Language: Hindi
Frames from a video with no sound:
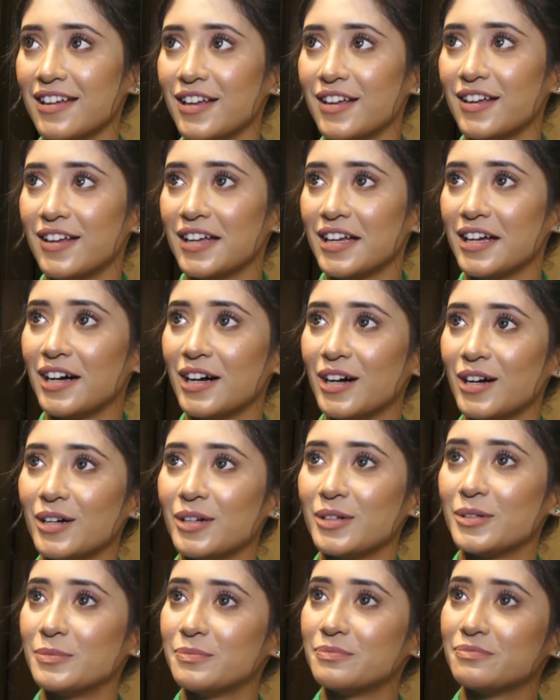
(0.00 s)
टीवी
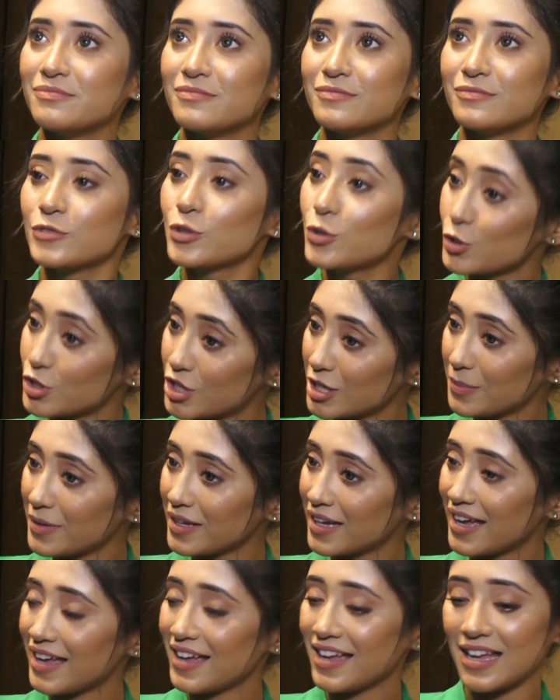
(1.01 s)
एक्ट्रेस शिवांगी जोशी
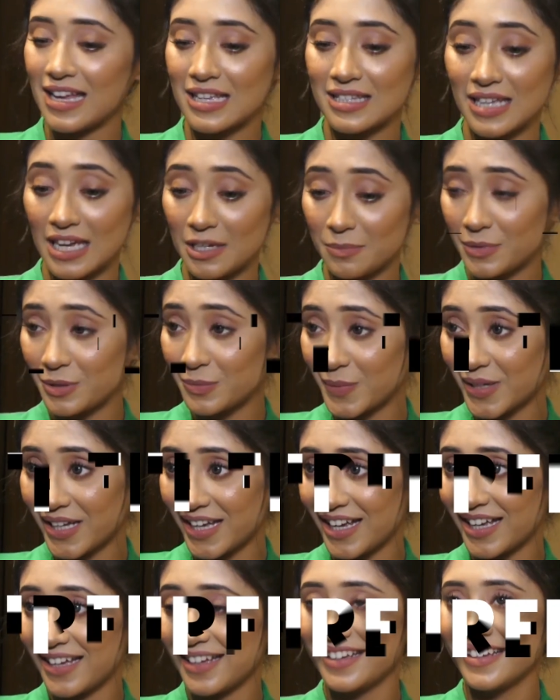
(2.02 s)
वैसे अपने मासूमियत
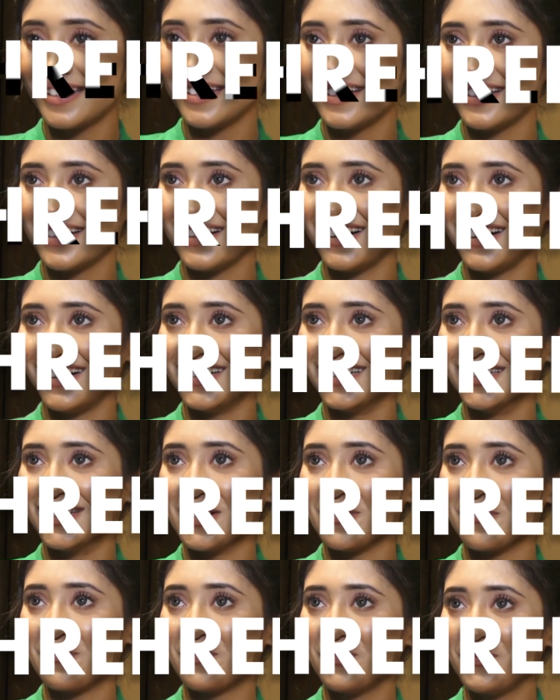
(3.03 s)
और अदाकारी को
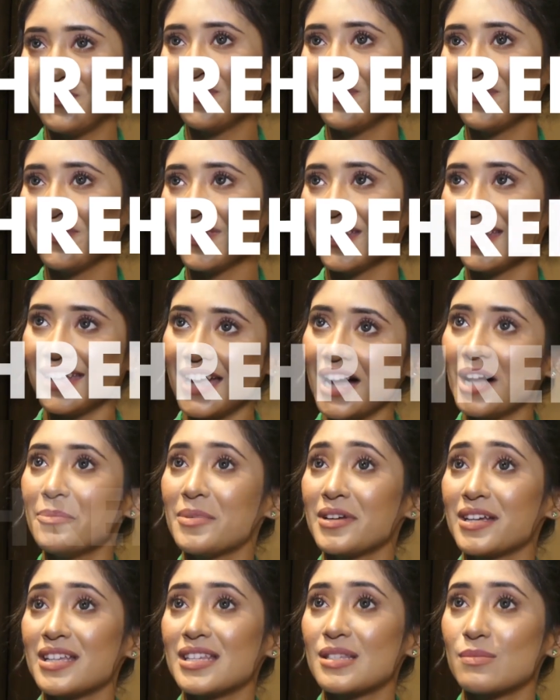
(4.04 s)
लेकर दर्शकों के दिलों
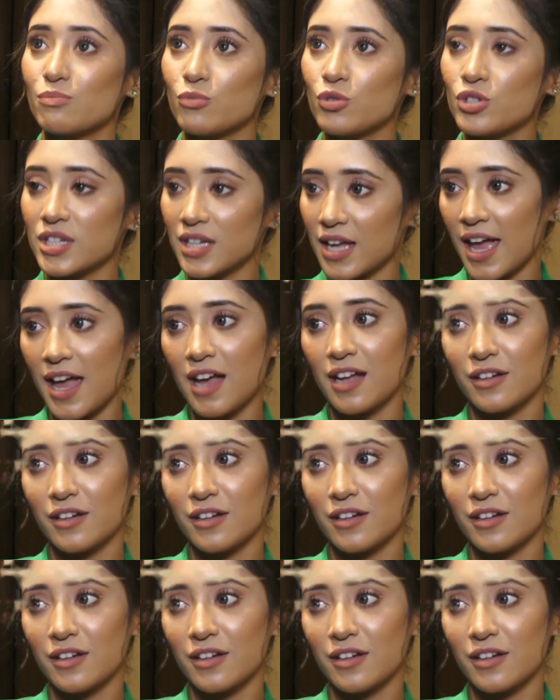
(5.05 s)
पर राज करती हैं।